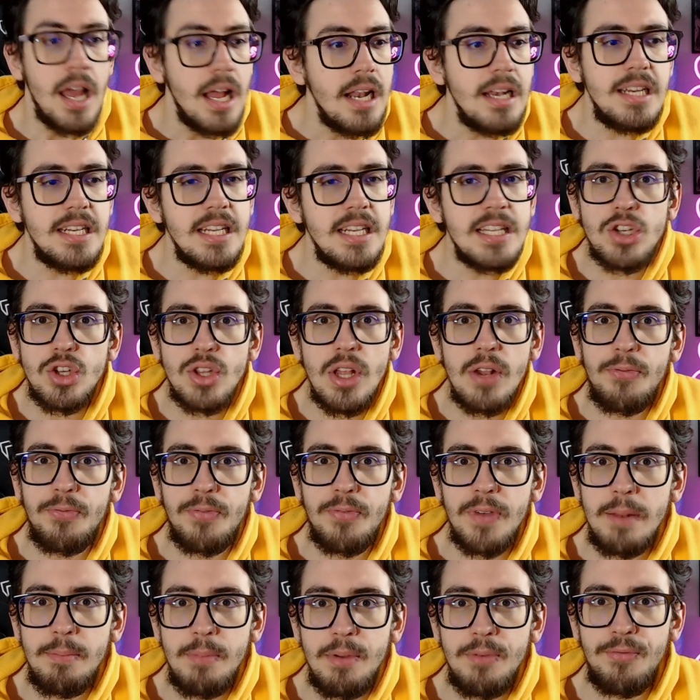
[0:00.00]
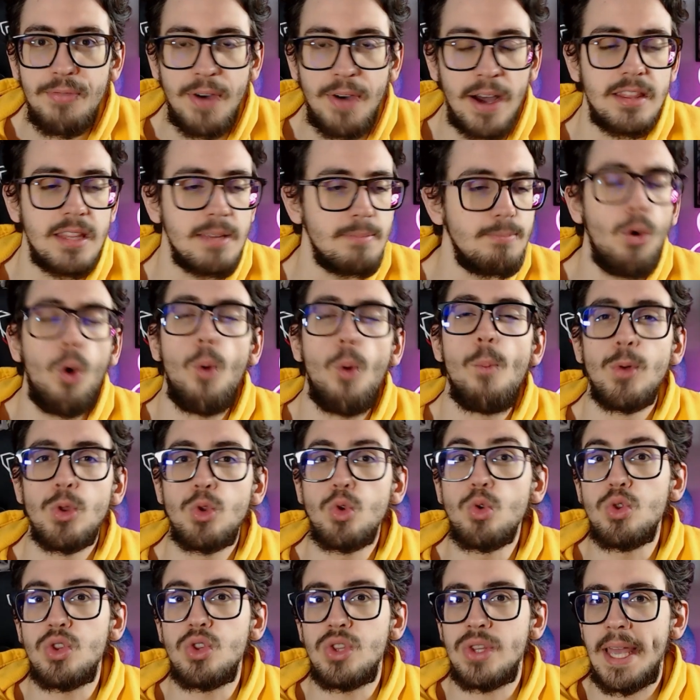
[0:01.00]
L'inizio del film, infatti, boom,
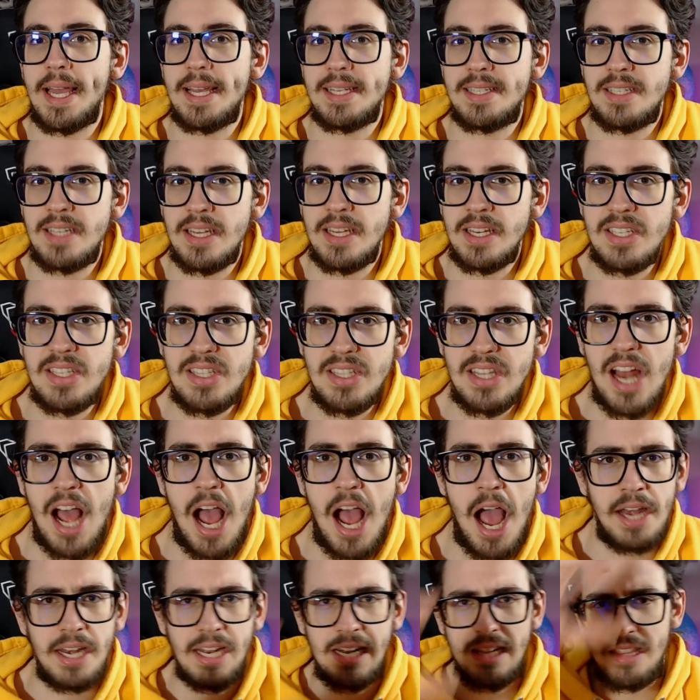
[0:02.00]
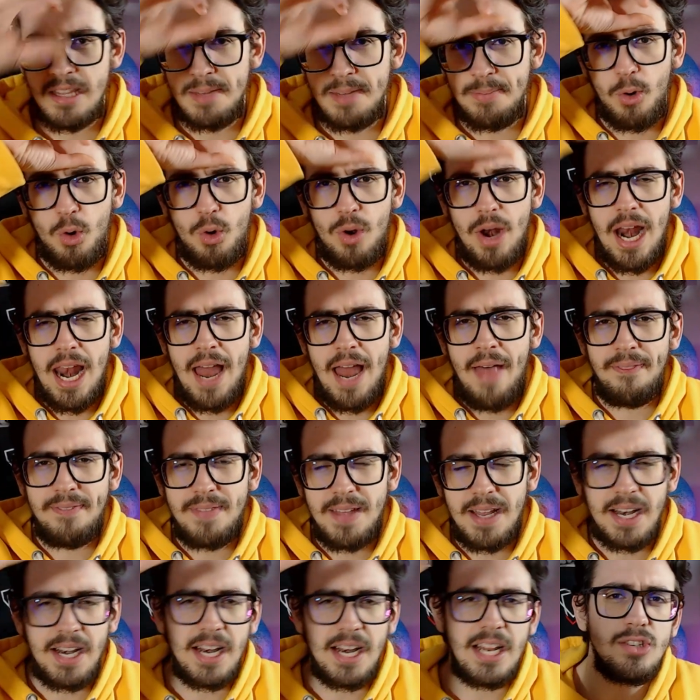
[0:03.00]
tutti esseri strani, il tipo con la
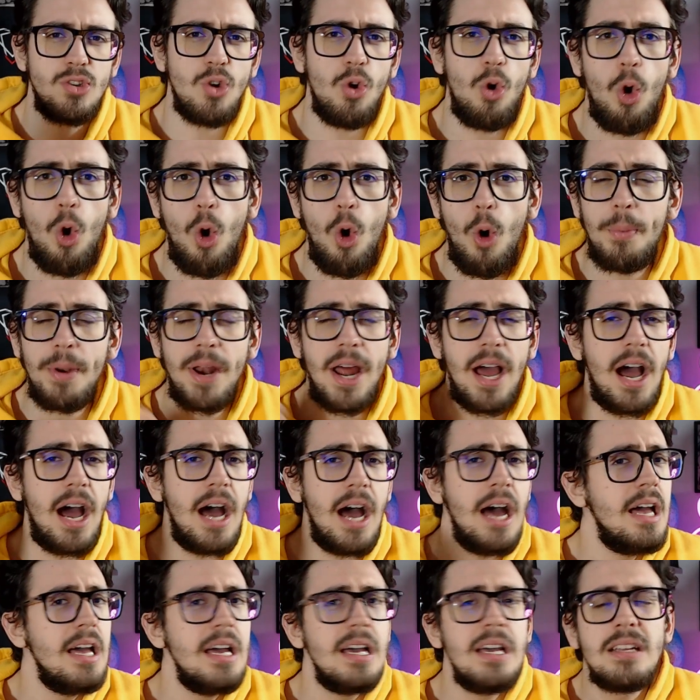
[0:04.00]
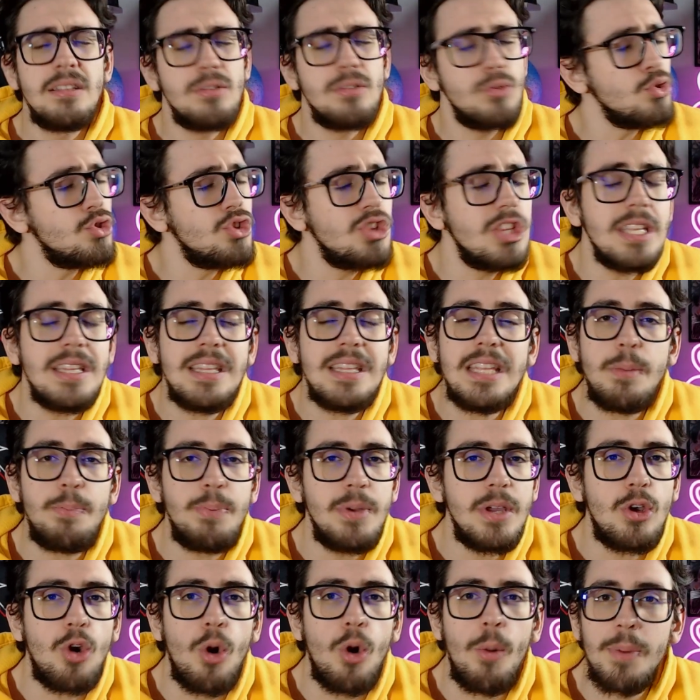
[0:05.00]
lanterna sopra, tutti i
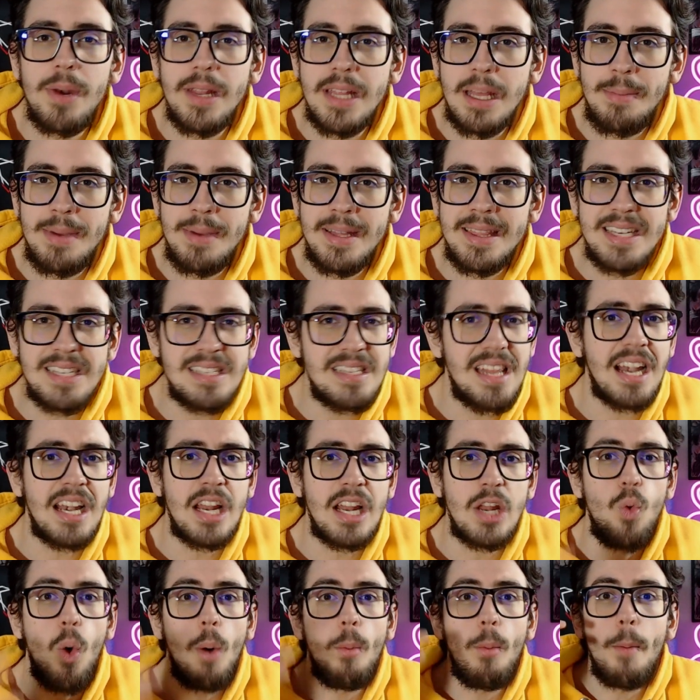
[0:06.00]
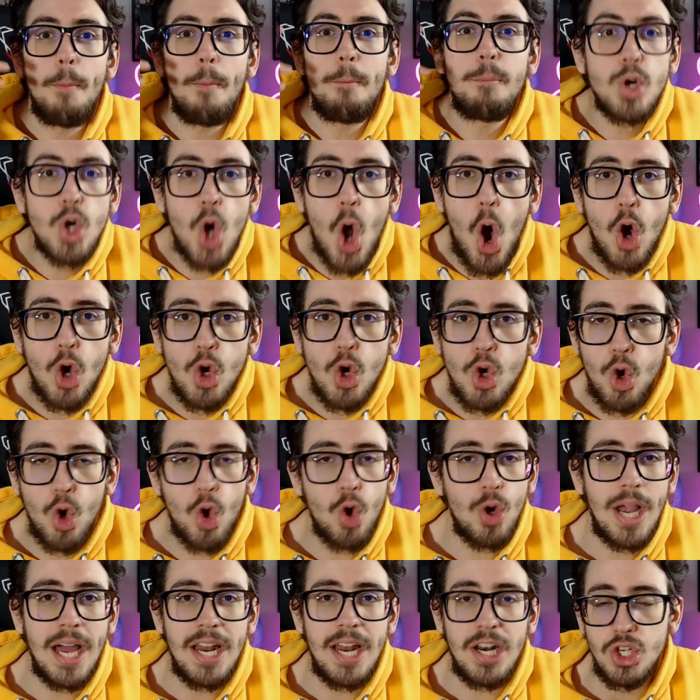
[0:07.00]
tipi completamente strani, l'uomo
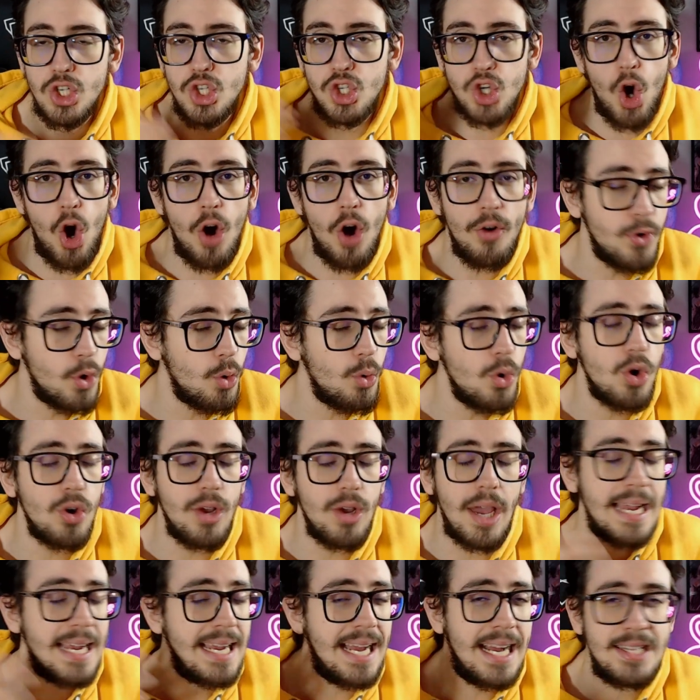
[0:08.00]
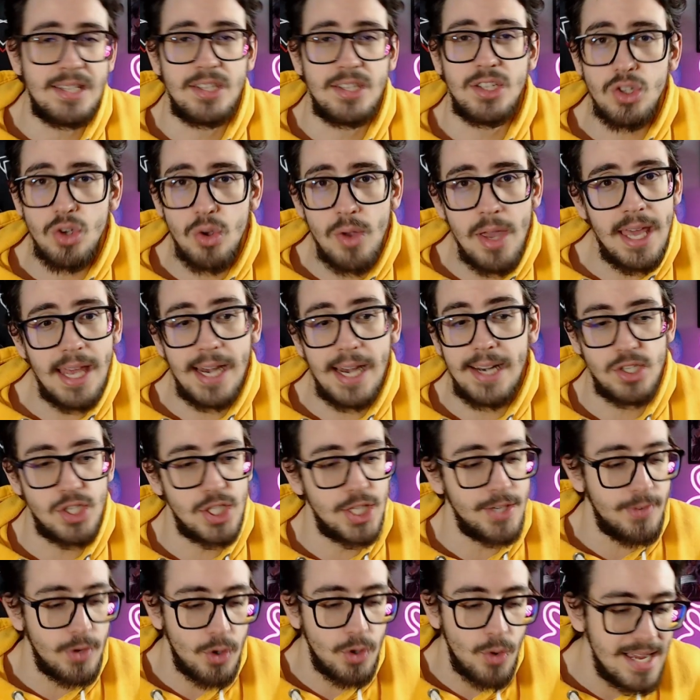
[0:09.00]
broccolo, carciofo, quello che cazzo era, ci
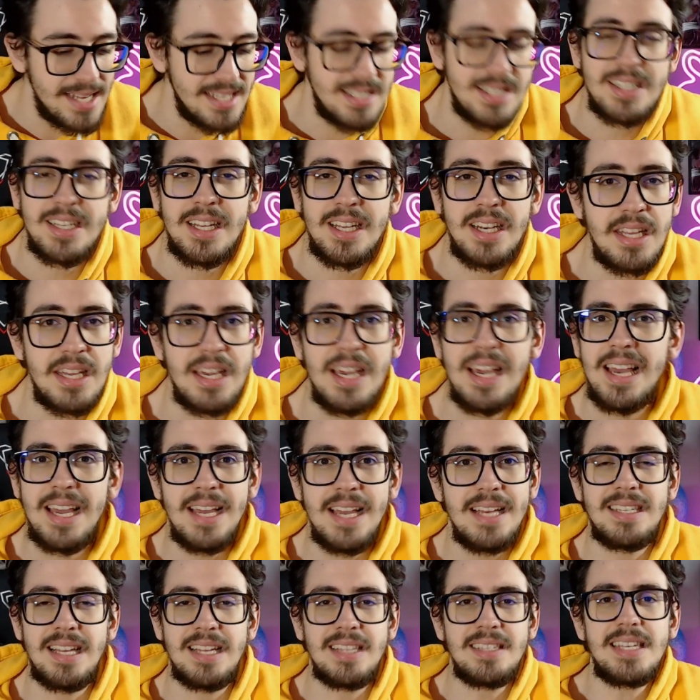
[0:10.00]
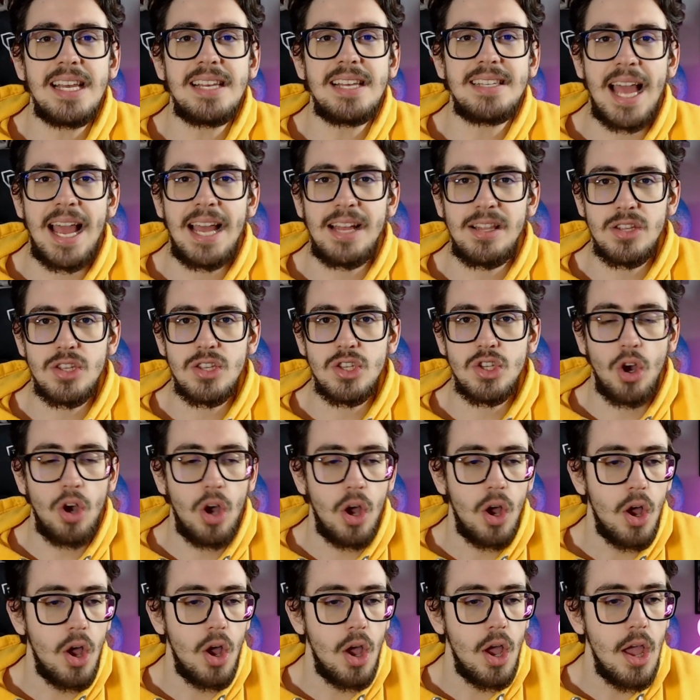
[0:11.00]
stavano esseri senza
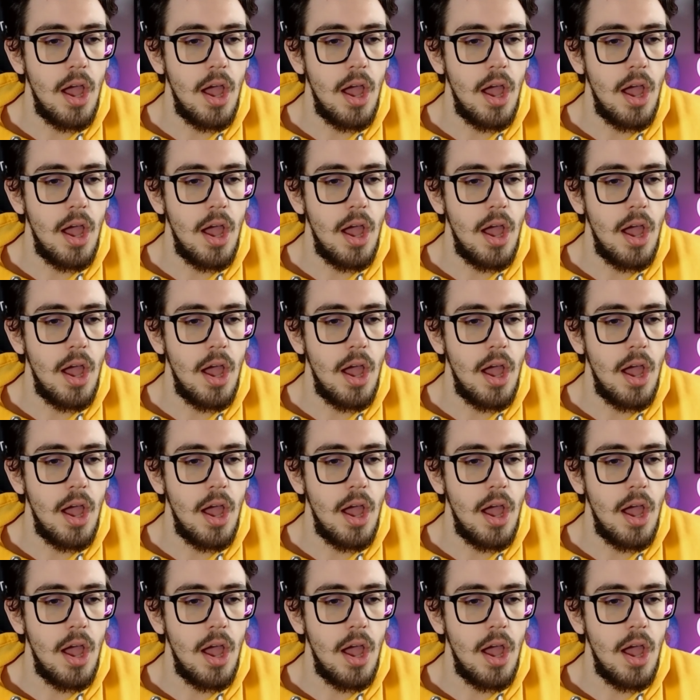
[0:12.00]
senso.